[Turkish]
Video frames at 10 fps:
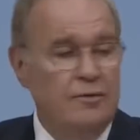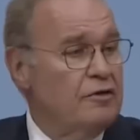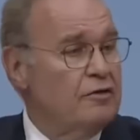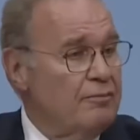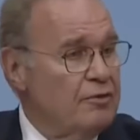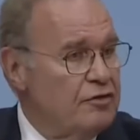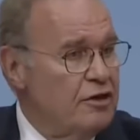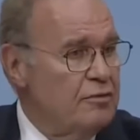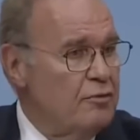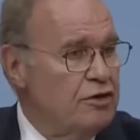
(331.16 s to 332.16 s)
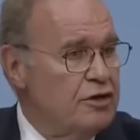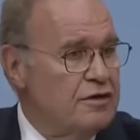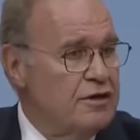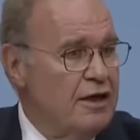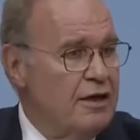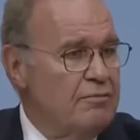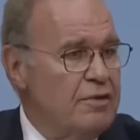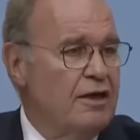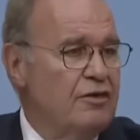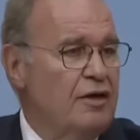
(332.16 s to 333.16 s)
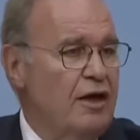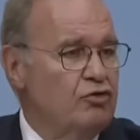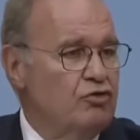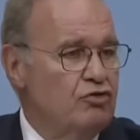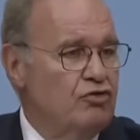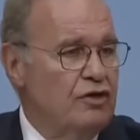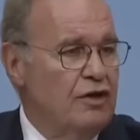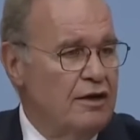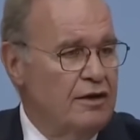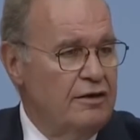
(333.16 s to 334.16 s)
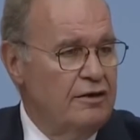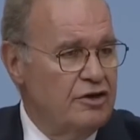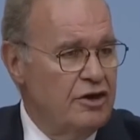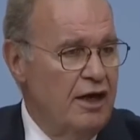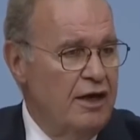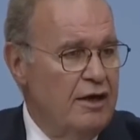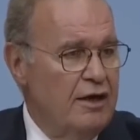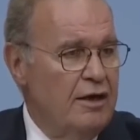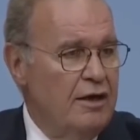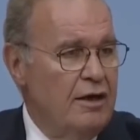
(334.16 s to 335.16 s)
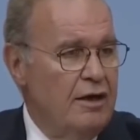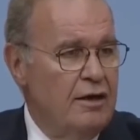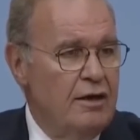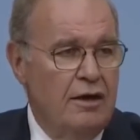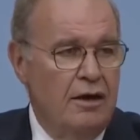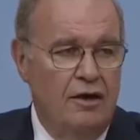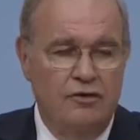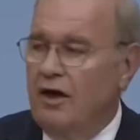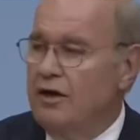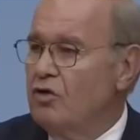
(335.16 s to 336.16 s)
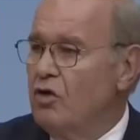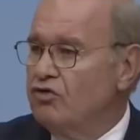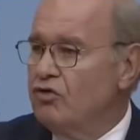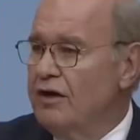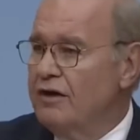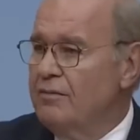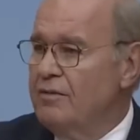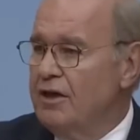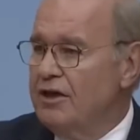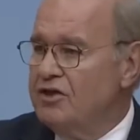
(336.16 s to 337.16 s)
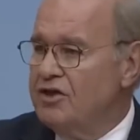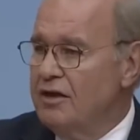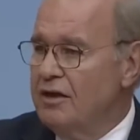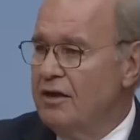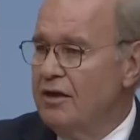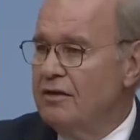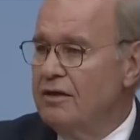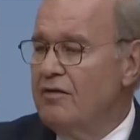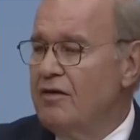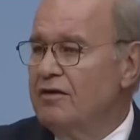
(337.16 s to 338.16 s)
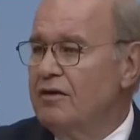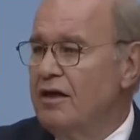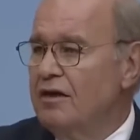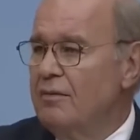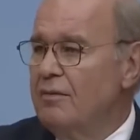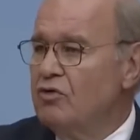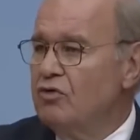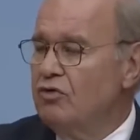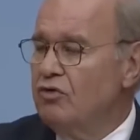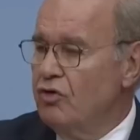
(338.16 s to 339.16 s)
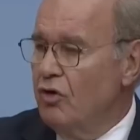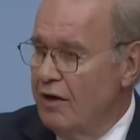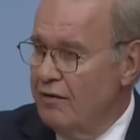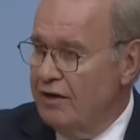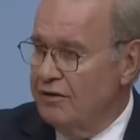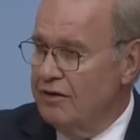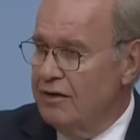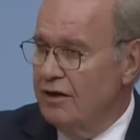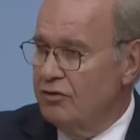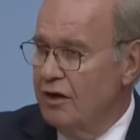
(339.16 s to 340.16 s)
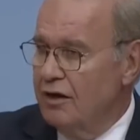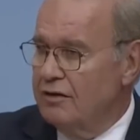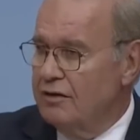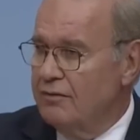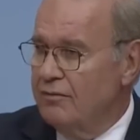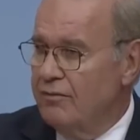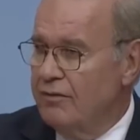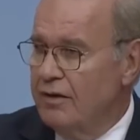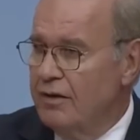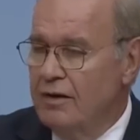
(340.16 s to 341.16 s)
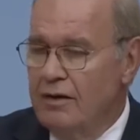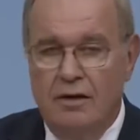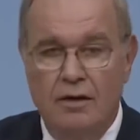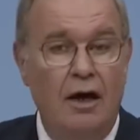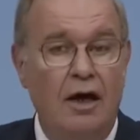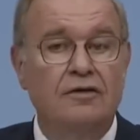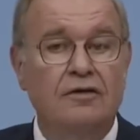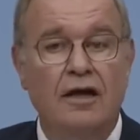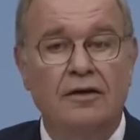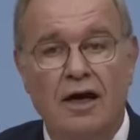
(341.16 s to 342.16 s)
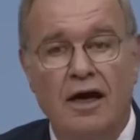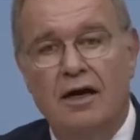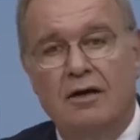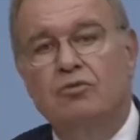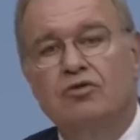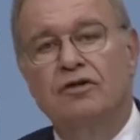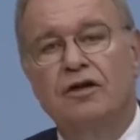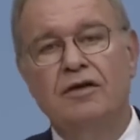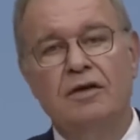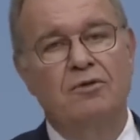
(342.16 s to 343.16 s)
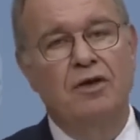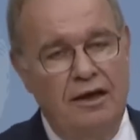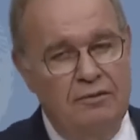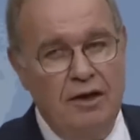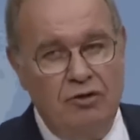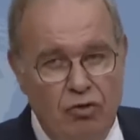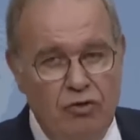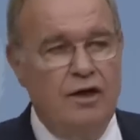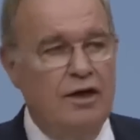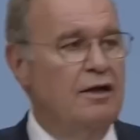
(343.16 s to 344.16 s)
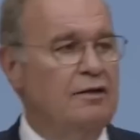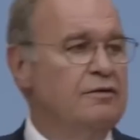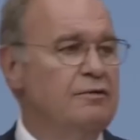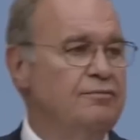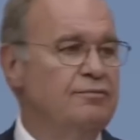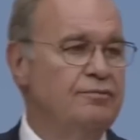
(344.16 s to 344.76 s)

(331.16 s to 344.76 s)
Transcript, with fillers: Şimdi tam da seçim öncesi bir kez daha suçüstü yakalanınca hasarı kontrol edebilmek için Devlet Denetleme Kurulu'nu görevlendirdi Erdoğan. Ardından da bu sınavı iptal etmek zorunda kaldı.